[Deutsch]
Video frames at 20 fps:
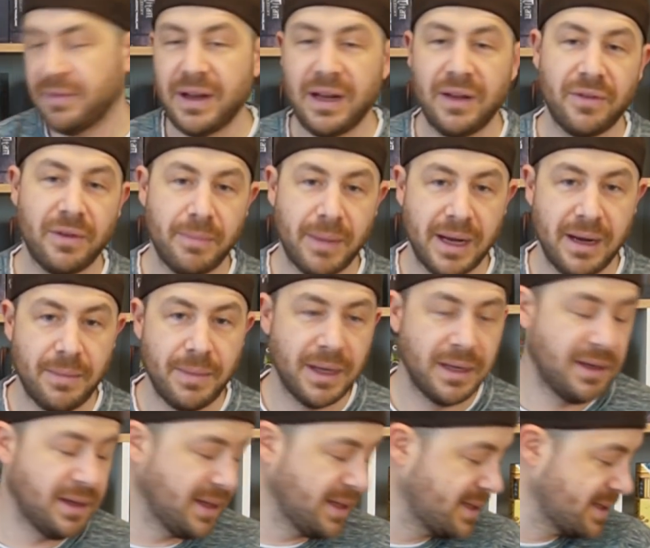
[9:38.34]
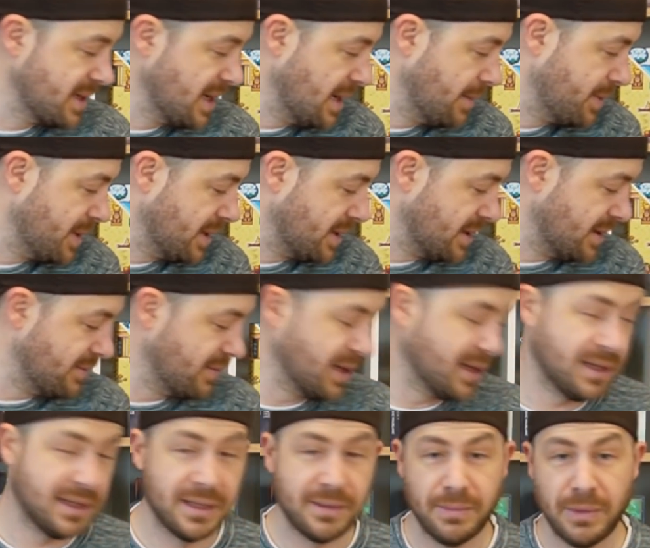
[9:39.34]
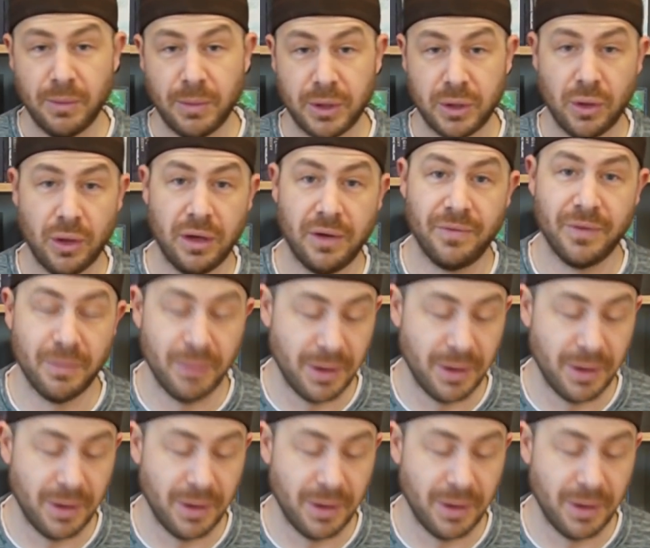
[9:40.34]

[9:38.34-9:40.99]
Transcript: auch wenn er von meiner Money nichts gehabt hat, dann weil ich es mir über auf den